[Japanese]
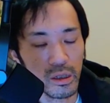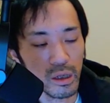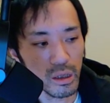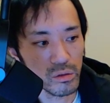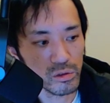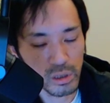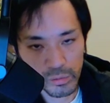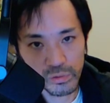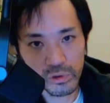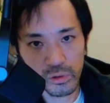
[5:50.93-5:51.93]
あの、じゃあ
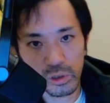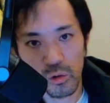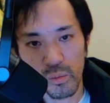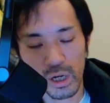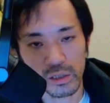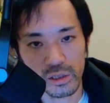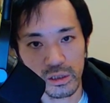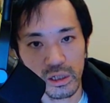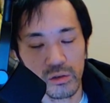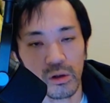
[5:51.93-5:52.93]
副業で5万稼ぎ
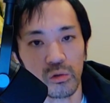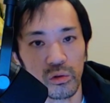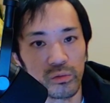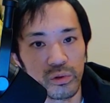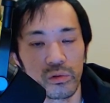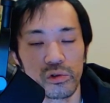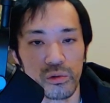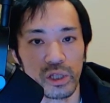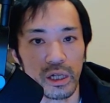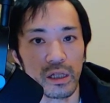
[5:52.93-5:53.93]
たい人はこのフロント商
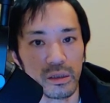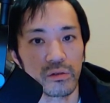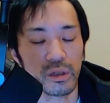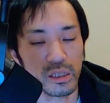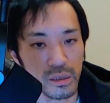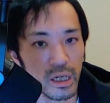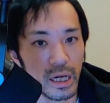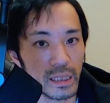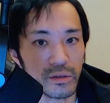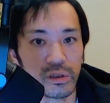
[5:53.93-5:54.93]
品買ってく
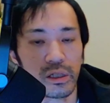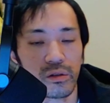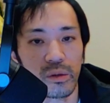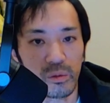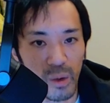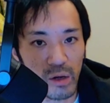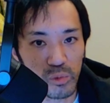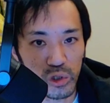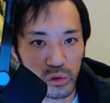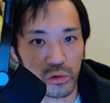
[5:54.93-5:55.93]
買ってくださいとか、まあ無
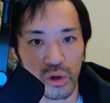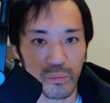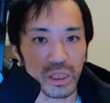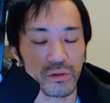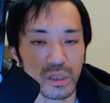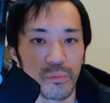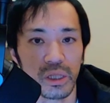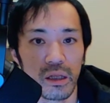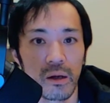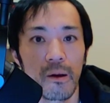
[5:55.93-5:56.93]
料の動画見てくださいみた
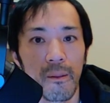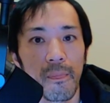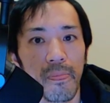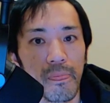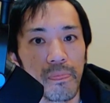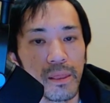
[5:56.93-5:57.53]
いな。